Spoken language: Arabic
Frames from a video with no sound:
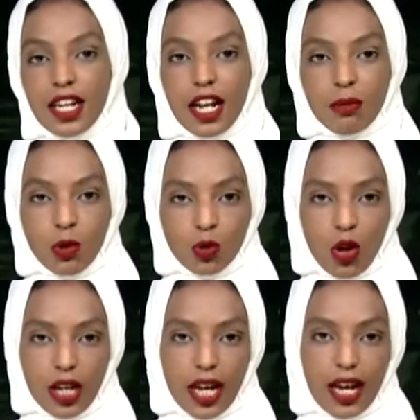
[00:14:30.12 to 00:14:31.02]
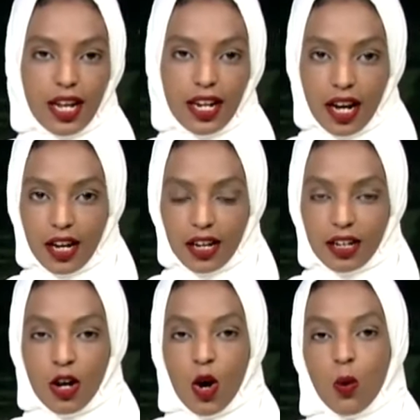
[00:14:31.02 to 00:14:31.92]
إلى موضوعنا
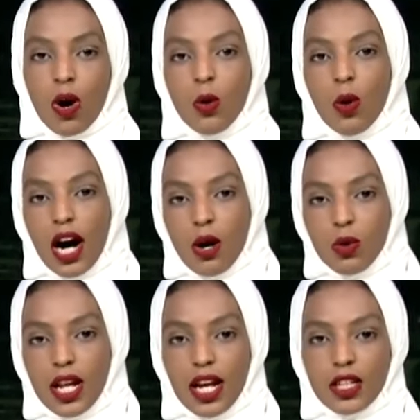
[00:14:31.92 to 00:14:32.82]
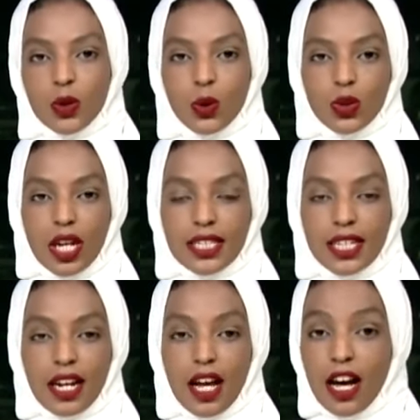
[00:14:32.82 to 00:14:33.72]
الآخر وهو حول
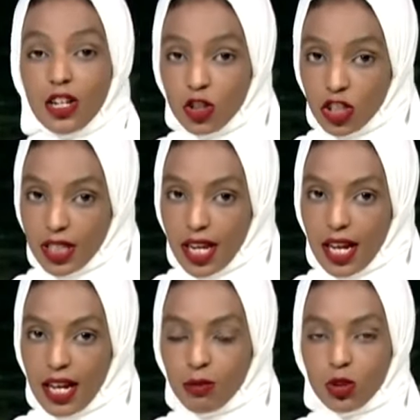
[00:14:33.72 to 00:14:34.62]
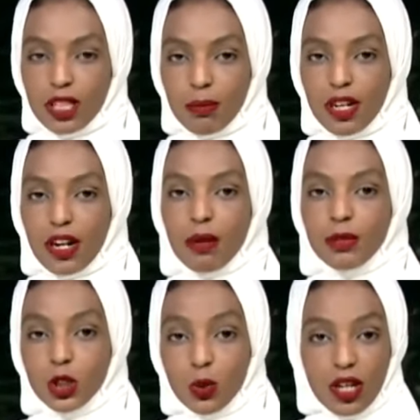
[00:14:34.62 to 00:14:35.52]
الضغوطات الخارجية المستمرة
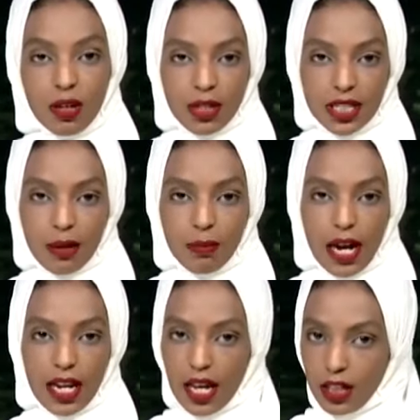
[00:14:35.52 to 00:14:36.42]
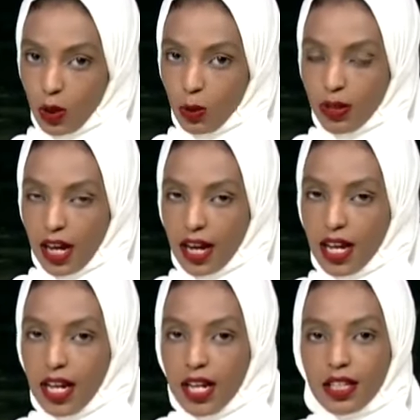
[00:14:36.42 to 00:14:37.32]
من دول المصب على أثيوبيا
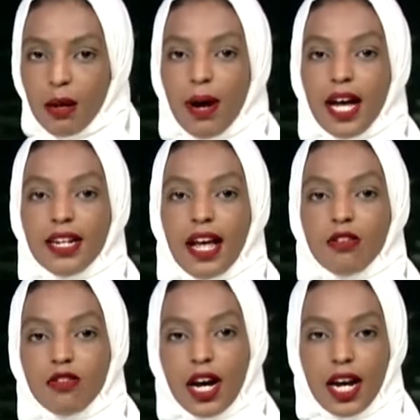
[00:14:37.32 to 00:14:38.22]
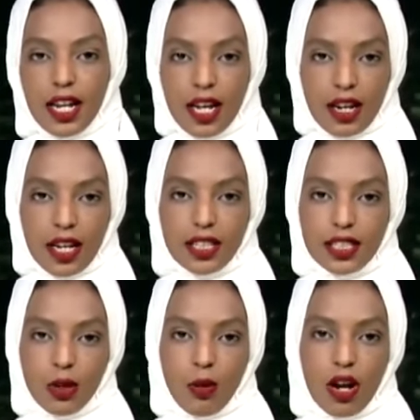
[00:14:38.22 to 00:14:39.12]
طبعا الفاعل
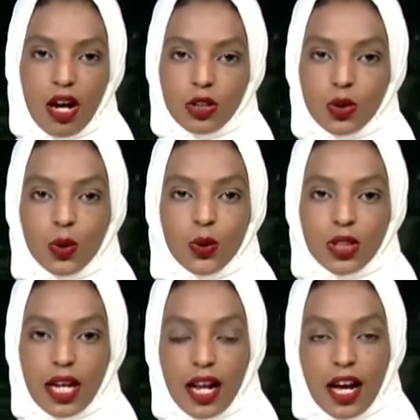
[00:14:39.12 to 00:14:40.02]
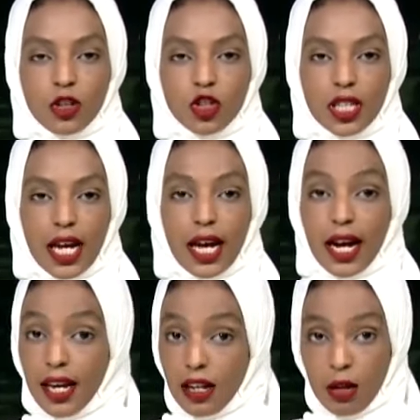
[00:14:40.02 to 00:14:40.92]
الرئيسي وراء الضغوط الخارجية
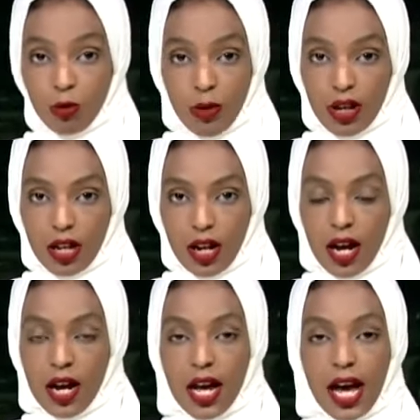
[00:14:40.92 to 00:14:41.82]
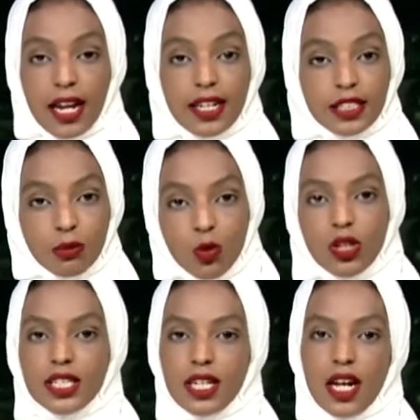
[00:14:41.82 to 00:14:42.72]
غير المبررة التي
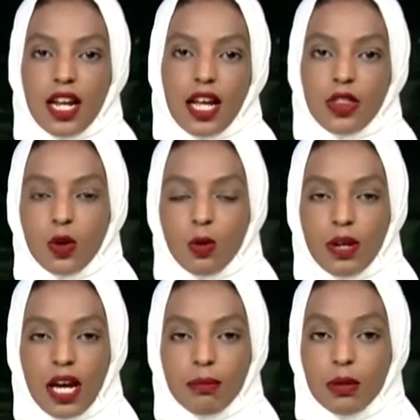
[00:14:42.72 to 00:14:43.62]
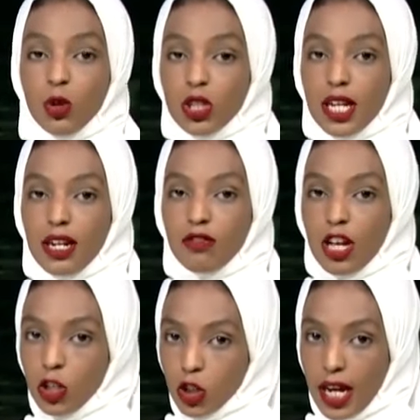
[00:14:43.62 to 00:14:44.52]
مورست على أثيوبيا من مختلف
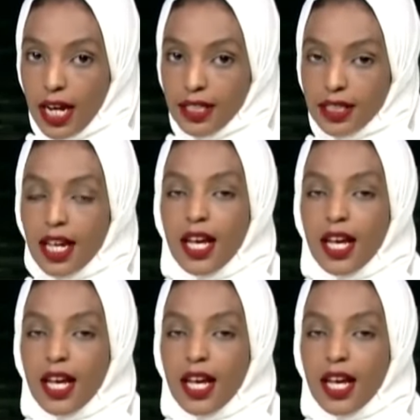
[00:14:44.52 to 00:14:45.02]
الجهات